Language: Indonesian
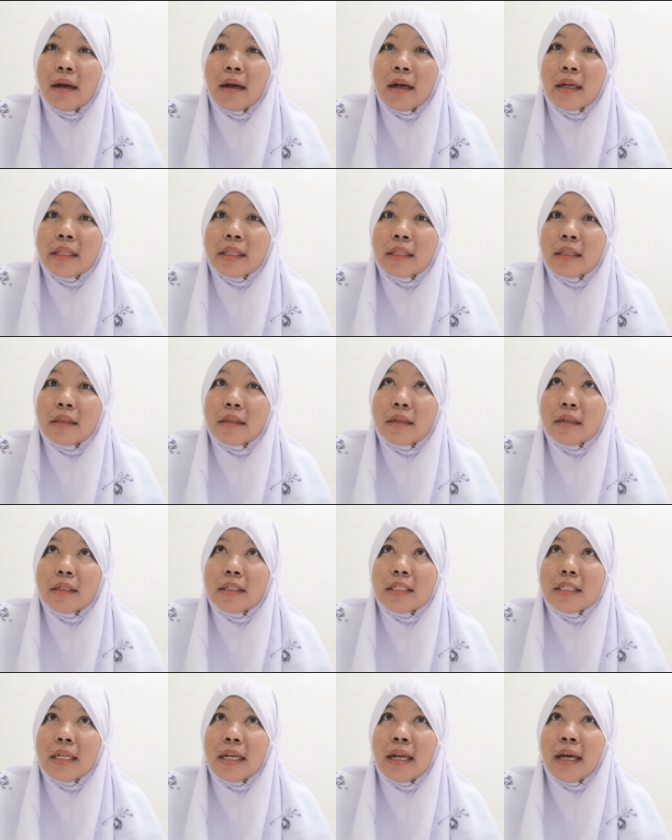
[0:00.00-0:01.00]
uh,
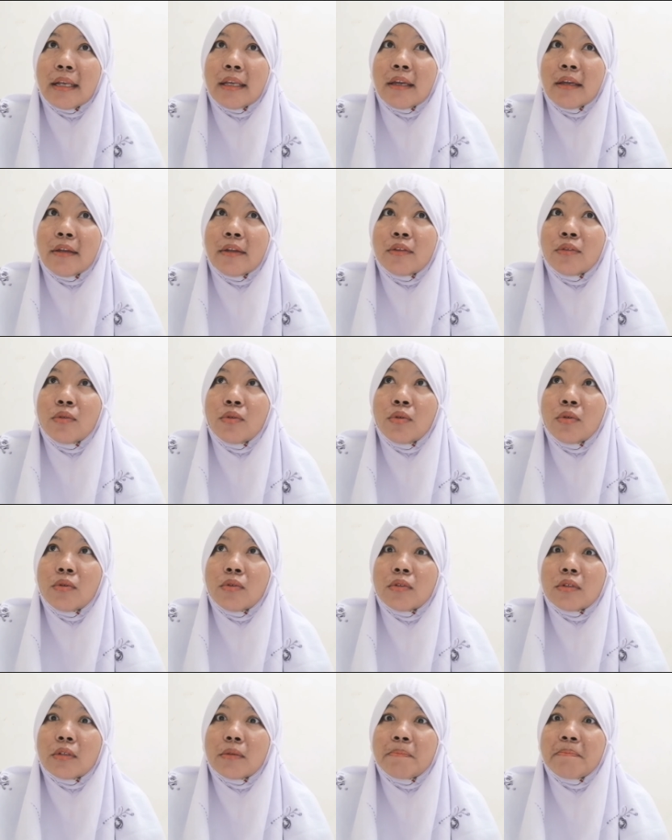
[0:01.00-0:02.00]
istilahnya itu
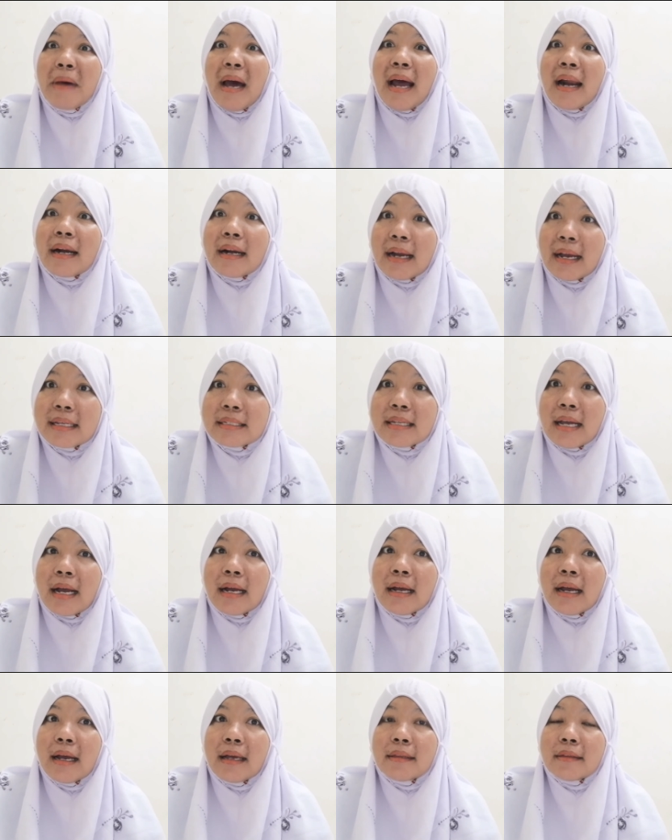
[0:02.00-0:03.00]
parah
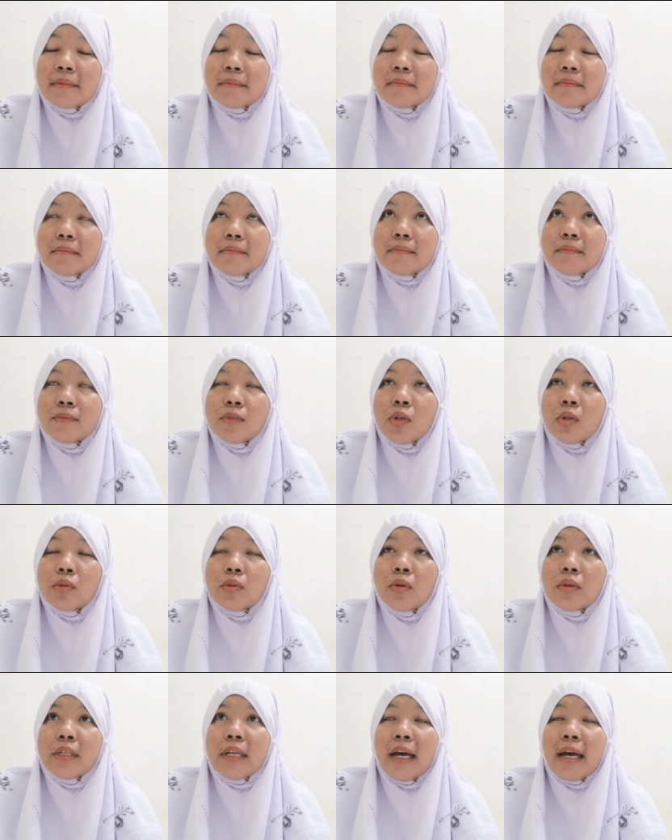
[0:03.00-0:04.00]
sangat
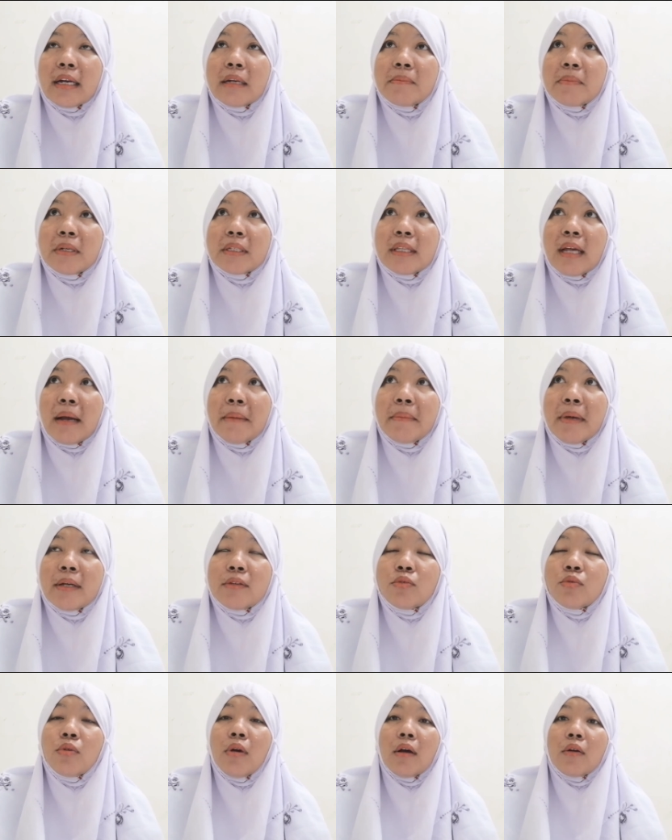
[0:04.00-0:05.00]
contohnya hari pertama
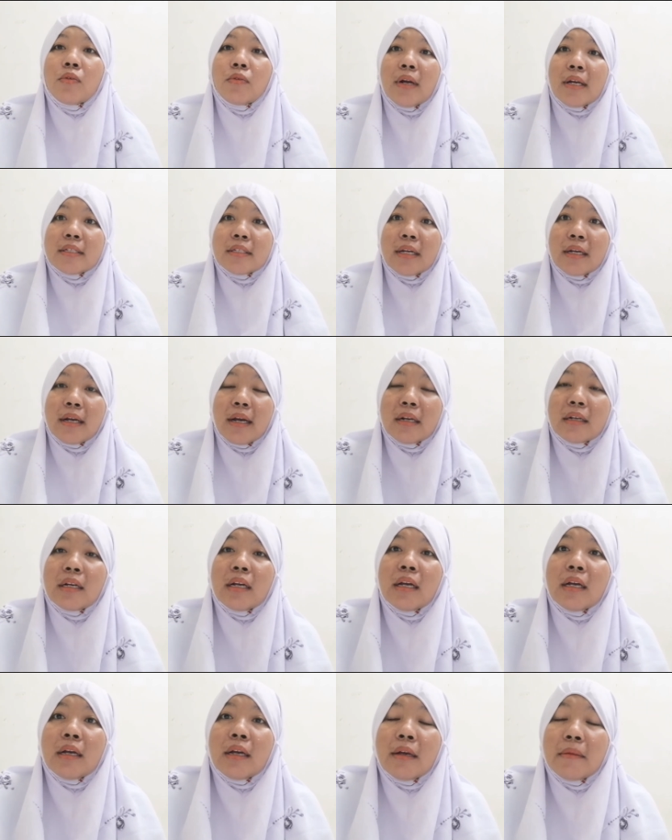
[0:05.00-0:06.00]
tuh aku rasakan
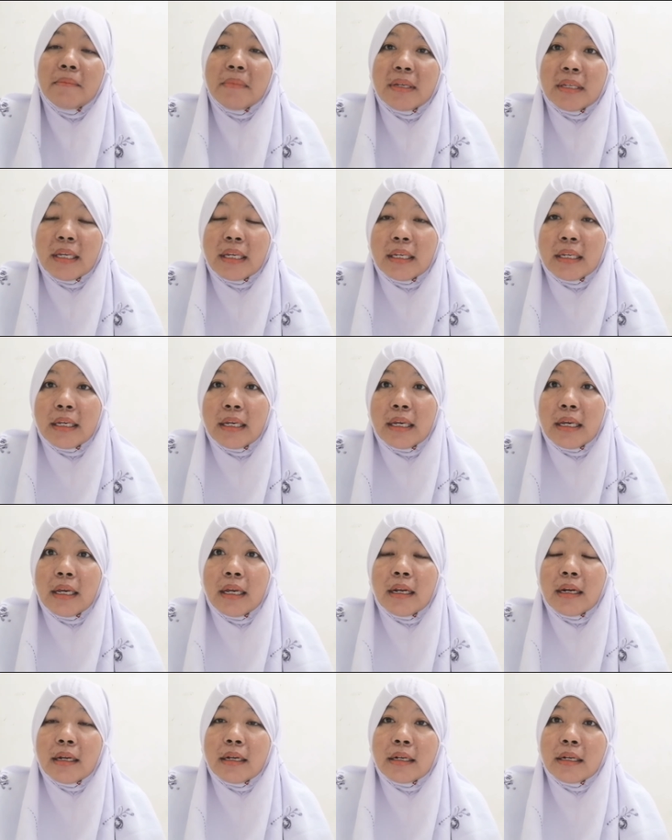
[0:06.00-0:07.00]

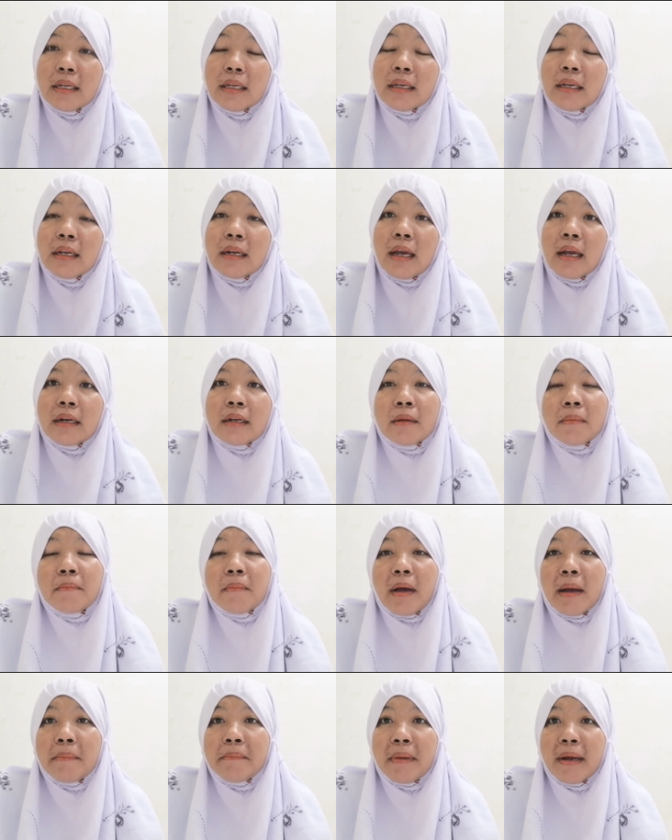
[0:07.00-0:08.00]
menggigil, kedinginan,
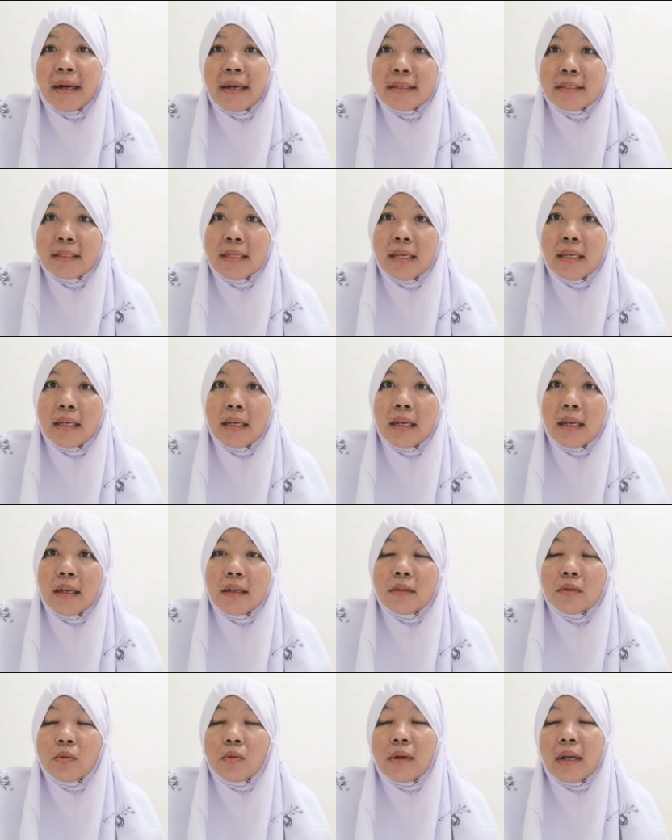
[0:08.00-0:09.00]
demam, panas
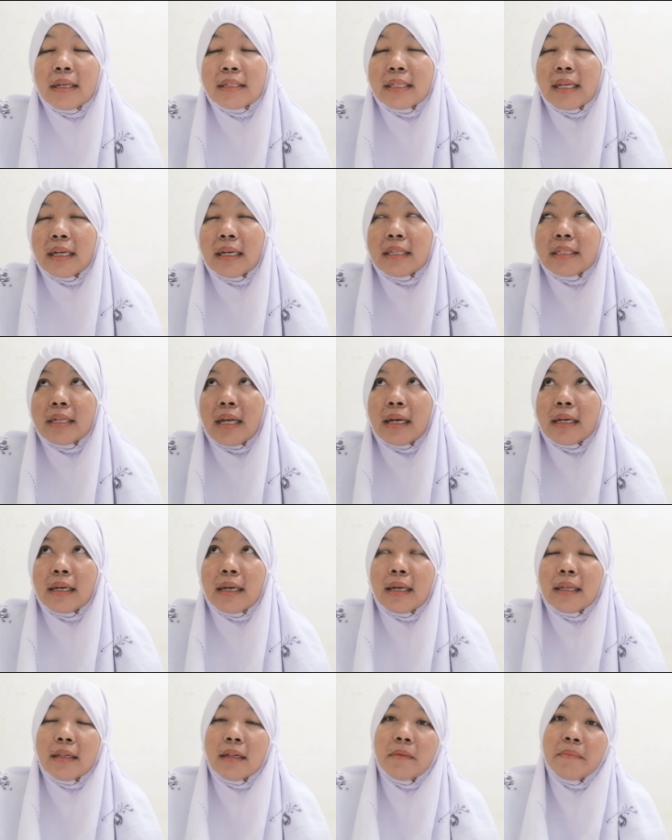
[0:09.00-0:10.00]
dingin, tulang
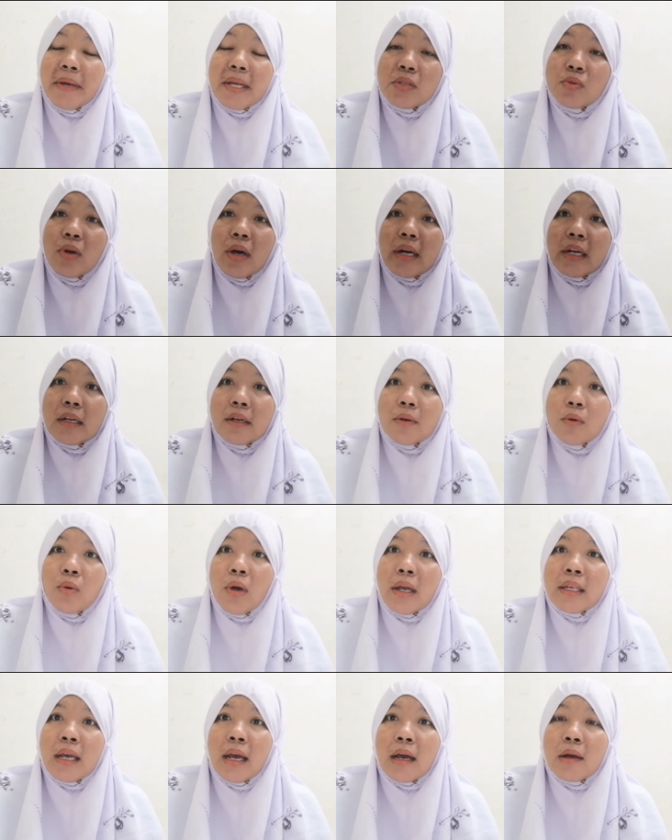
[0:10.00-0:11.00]
sakit-sakit. Lepas itu hari
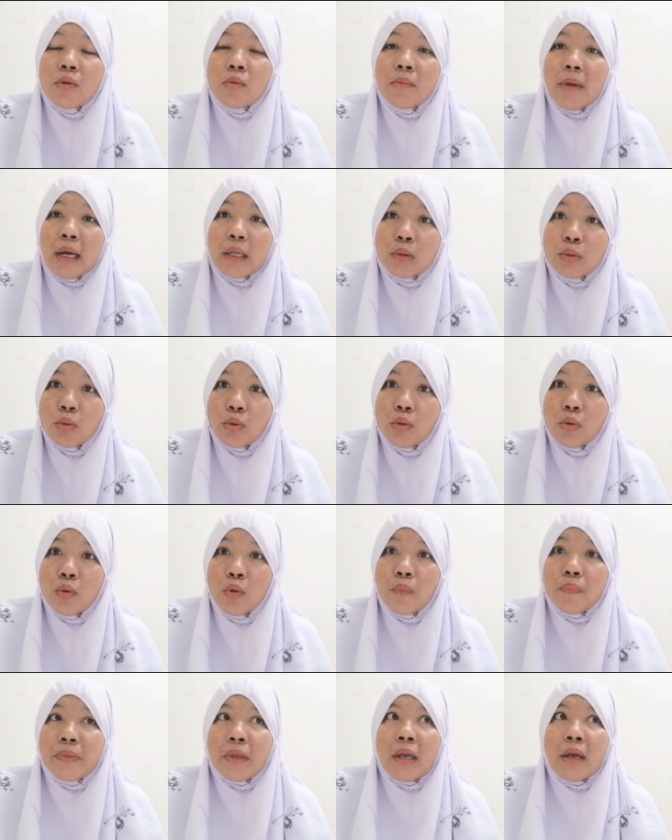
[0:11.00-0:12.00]
keduanya aku
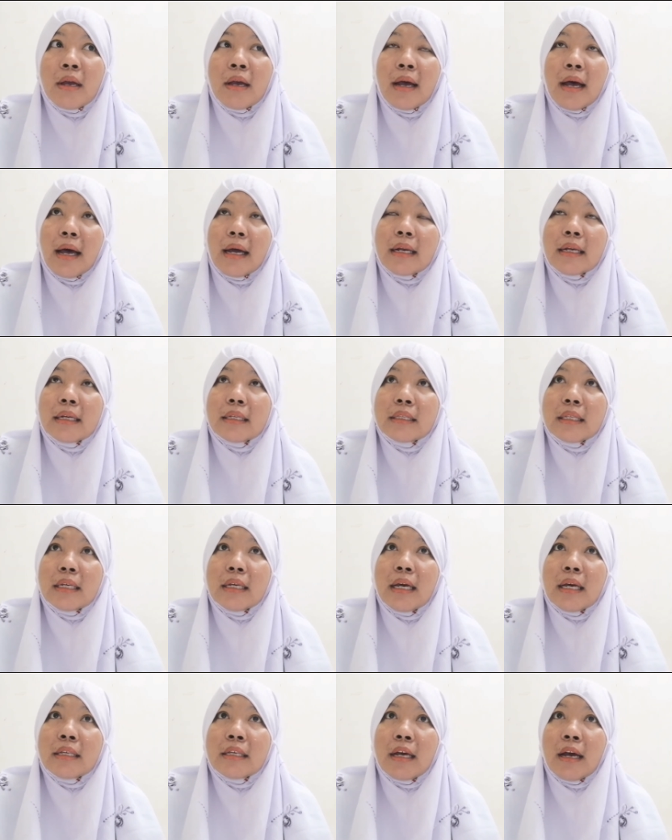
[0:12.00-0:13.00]
batuk, hari
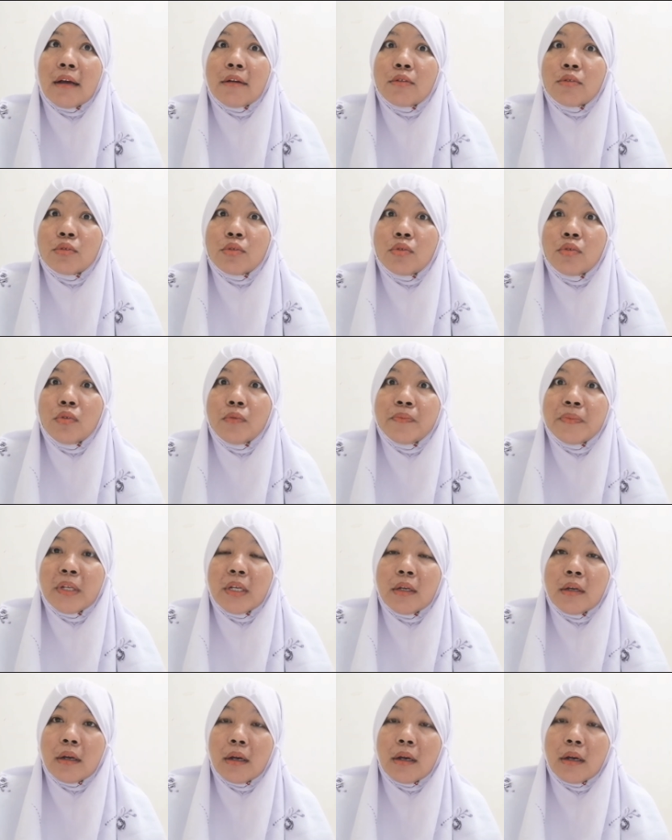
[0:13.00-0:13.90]
ketiganya aku tuh